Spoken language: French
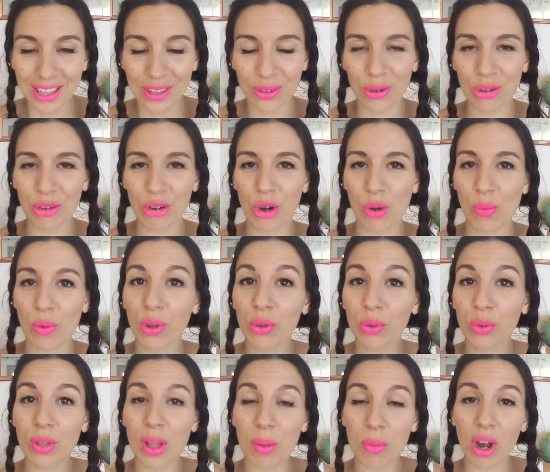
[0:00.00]
Donc je
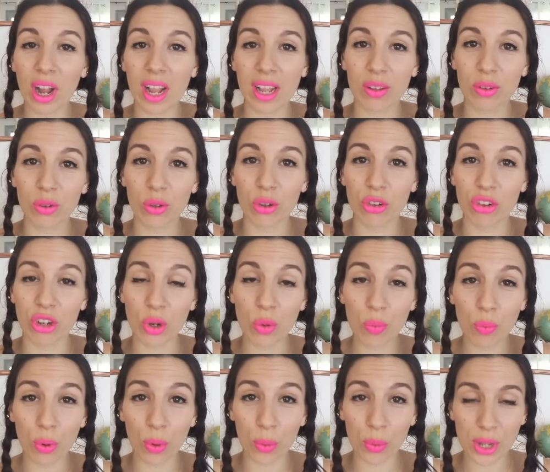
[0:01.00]
commence tout d'abord avec ce que j'ai
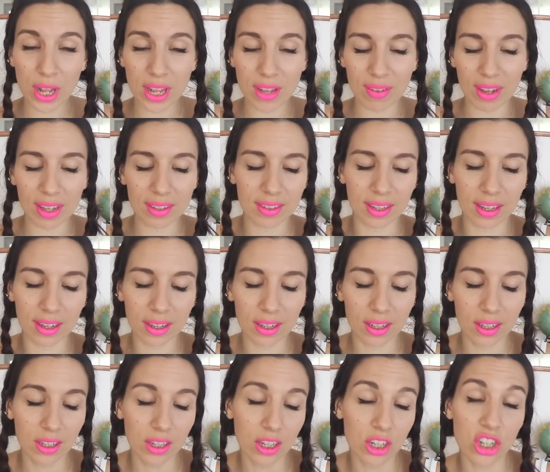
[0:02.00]
eu pour mon
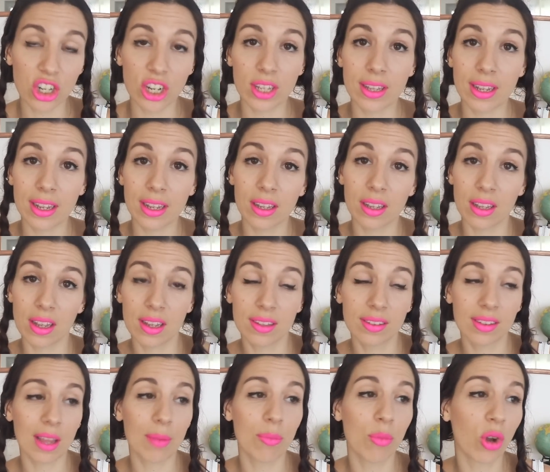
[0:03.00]
anniversaire. J'ai été
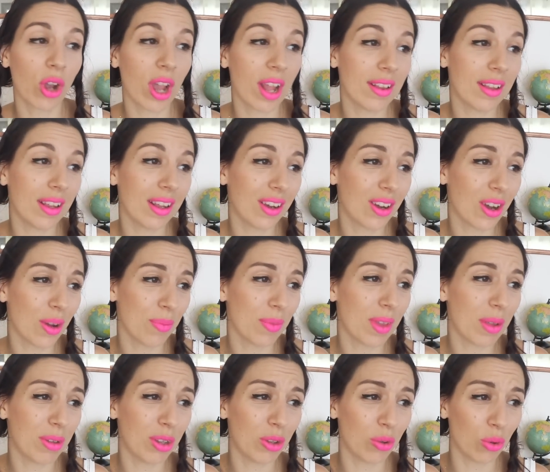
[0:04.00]
extrêmement gâtée comme
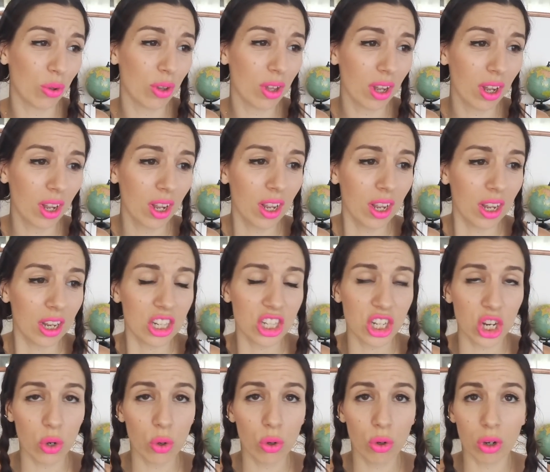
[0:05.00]
d'habitude.
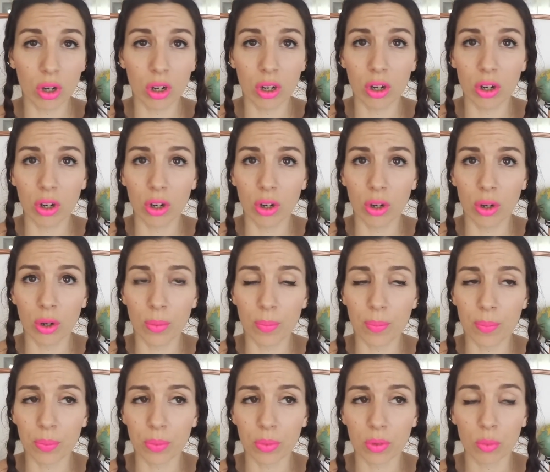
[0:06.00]
J'ai eu,
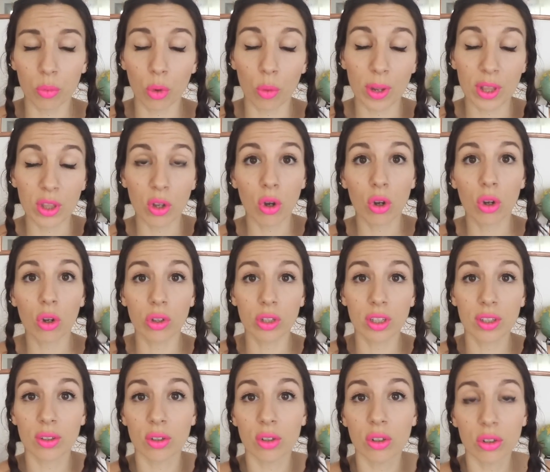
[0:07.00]
euh, bon maintenant en
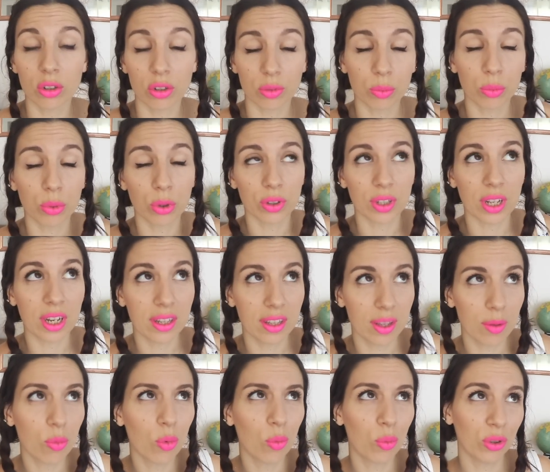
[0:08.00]
grandissant, pour celles
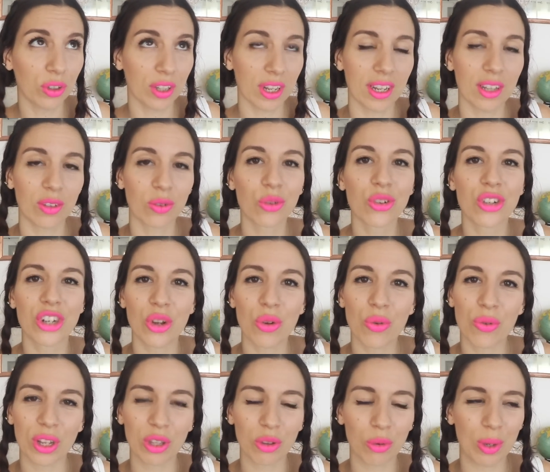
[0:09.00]
qui m'ont posé la question, j'ai
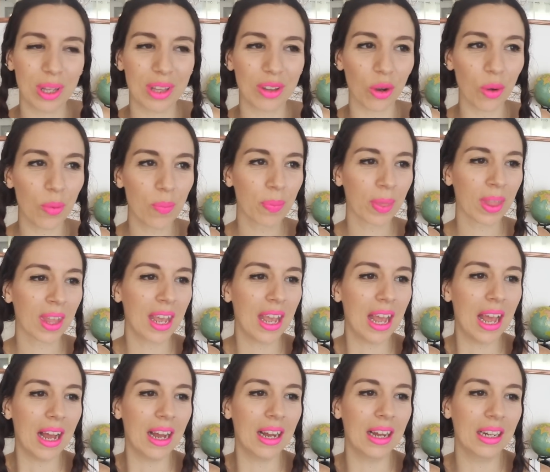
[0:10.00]
eu 28 ans.
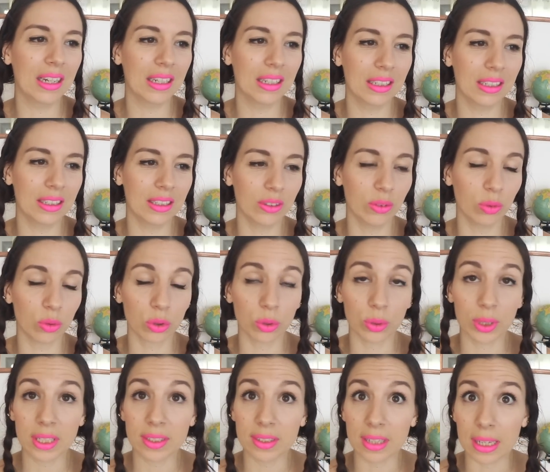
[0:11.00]
Euh,
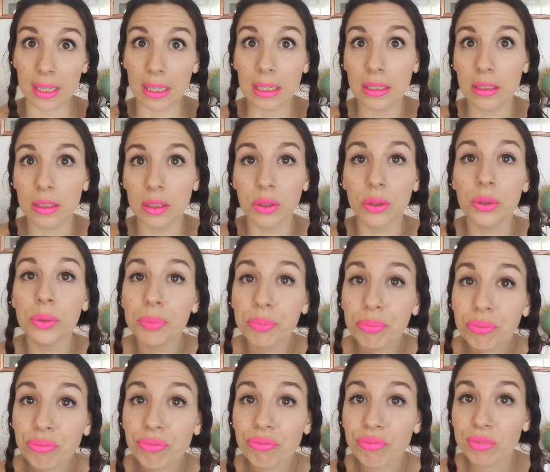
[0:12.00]
donc ouais ça y est, euh,
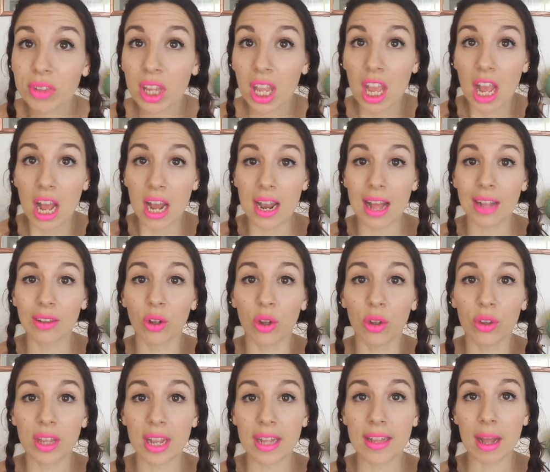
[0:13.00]
la
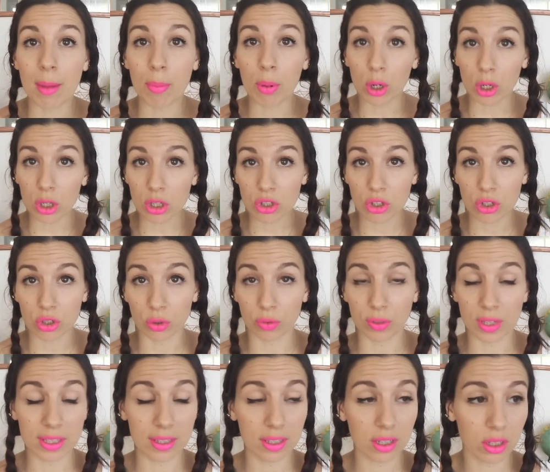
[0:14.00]
trentaine approche, on
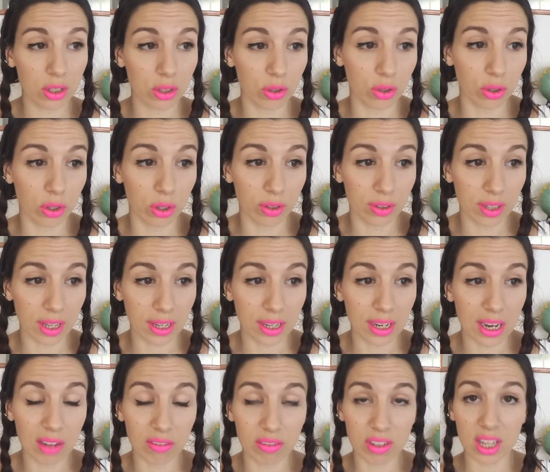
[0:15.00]
va dire que ça y
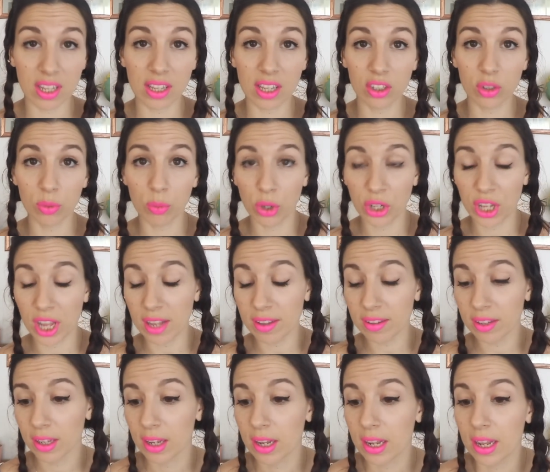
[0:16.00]
est la vieillesse me
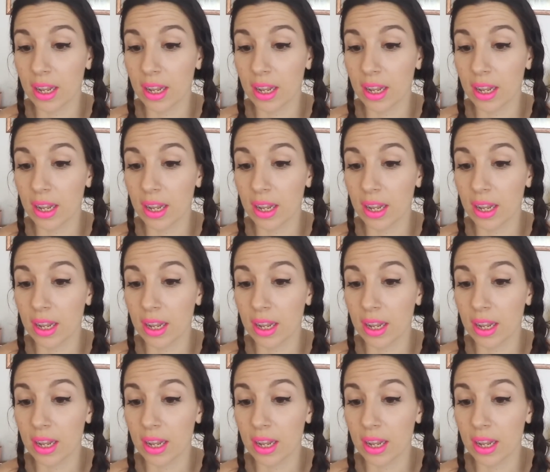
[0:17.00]
guette.